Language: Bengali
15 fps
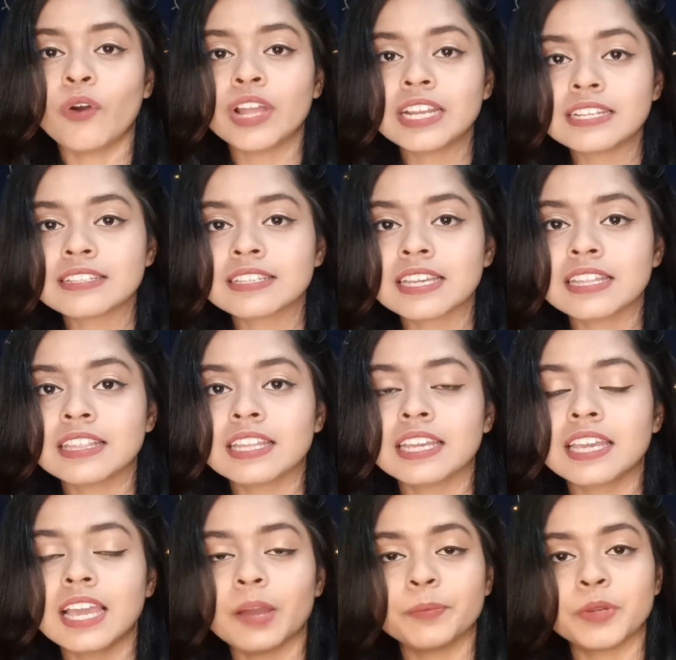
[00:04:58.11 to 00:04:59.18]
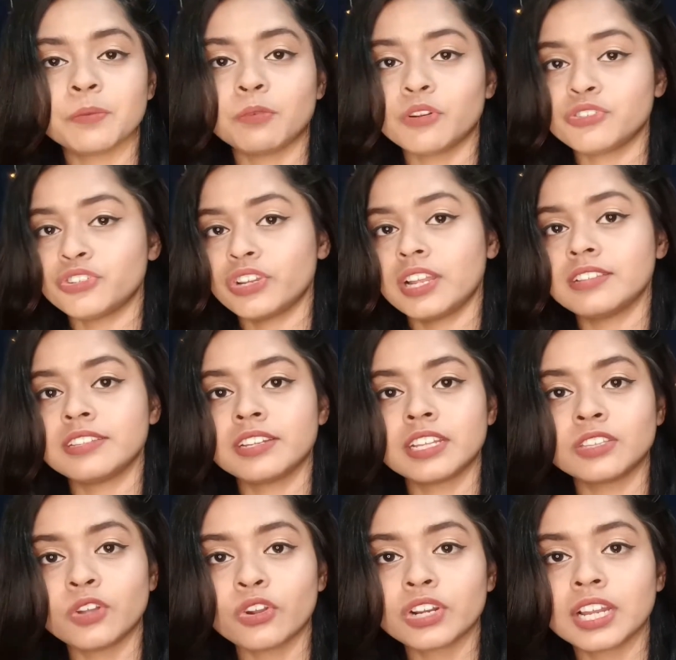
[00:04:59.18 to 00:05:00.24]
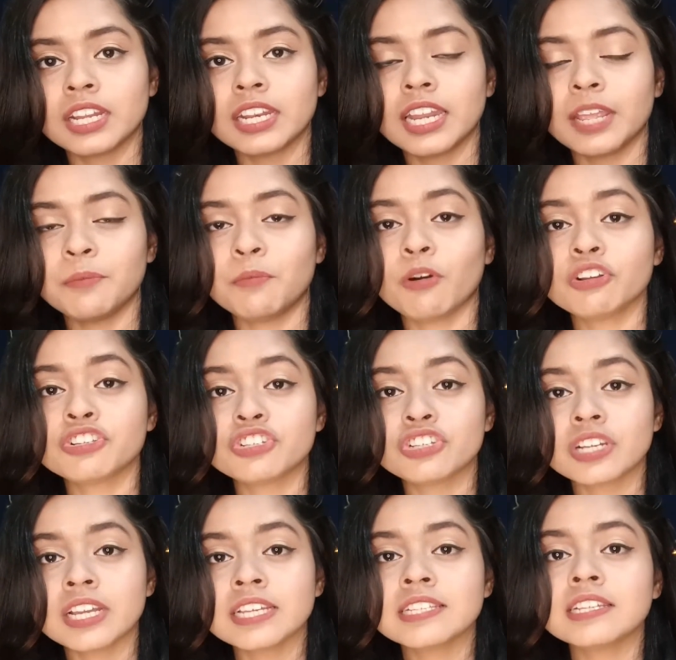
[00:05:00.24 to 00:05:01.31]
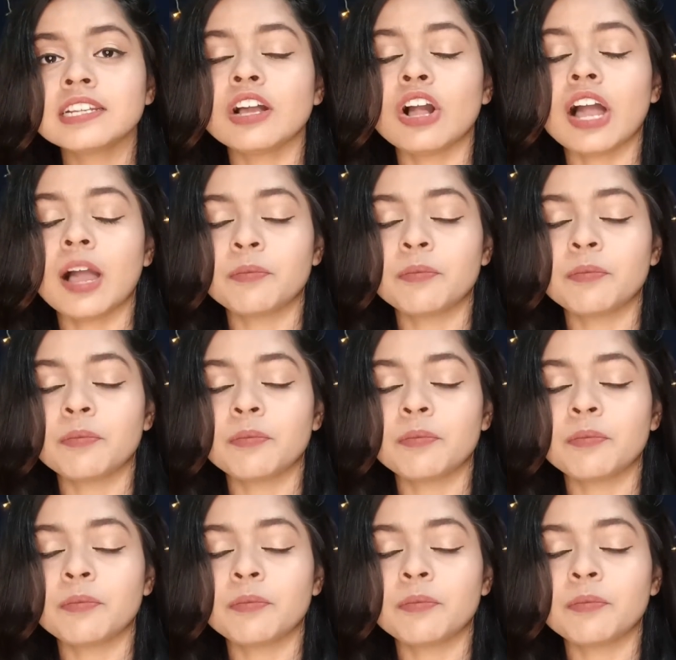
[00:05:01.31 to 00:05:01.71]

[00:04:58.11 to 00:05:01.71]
অয়েলি স্কিন দেখে আপনার ময়শ্চারাইজারের দরকার নেই ময়শ্চারাইজার